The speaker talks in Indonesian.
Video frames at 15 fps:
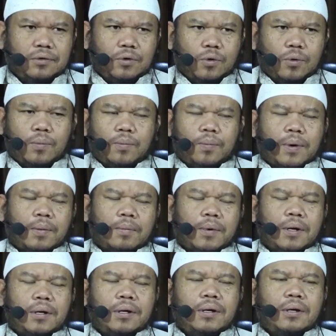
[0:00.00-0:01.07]

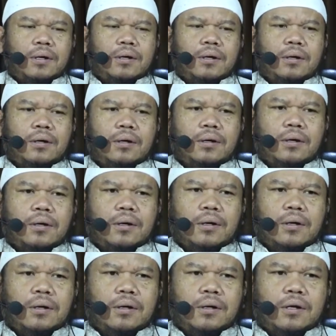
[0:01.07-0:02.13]
Umpamanya
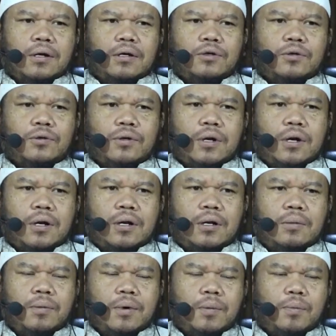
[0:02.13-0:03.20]
dia sudah
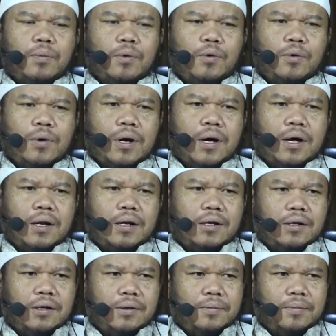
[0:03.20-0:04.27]
50
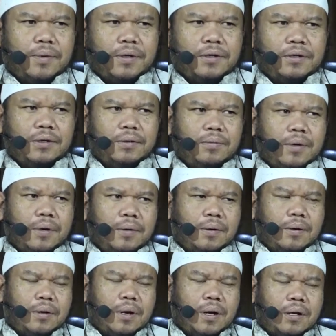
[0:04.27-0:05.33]
hari. Pas lima,
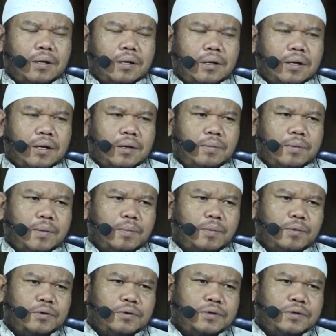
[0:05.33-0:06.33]
hari ke-51